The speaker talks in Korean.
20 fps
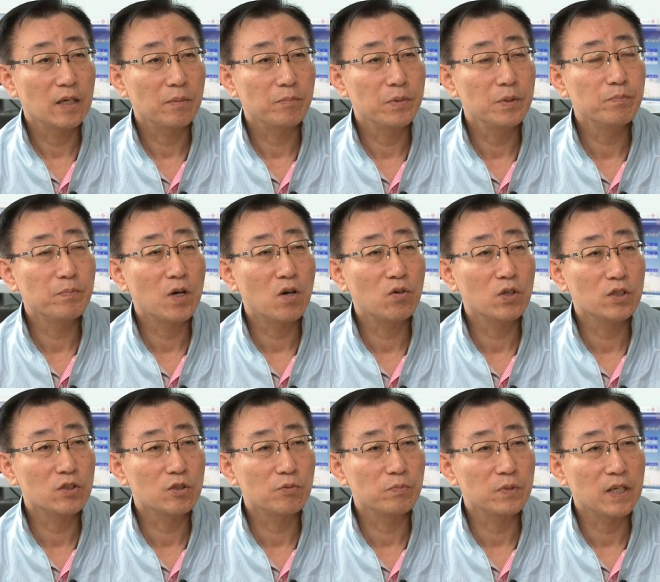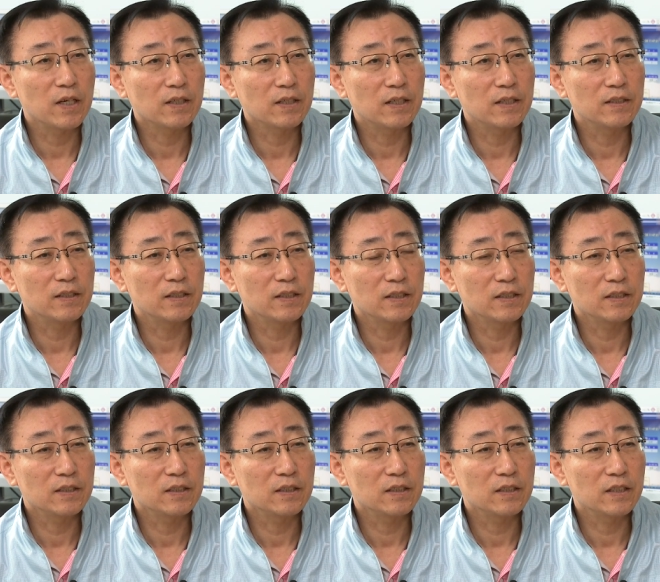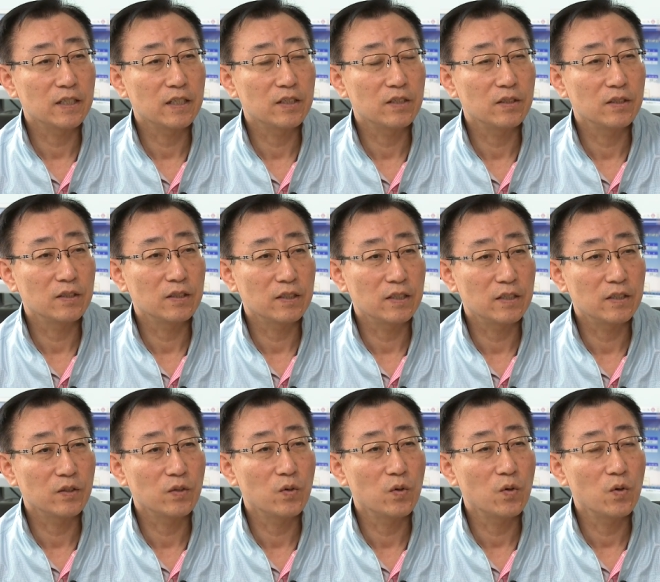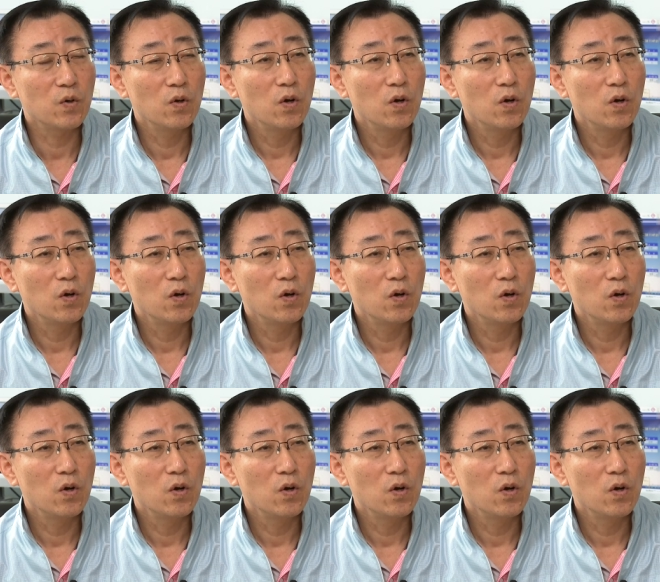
빗방울이 좀 약간 그 내리고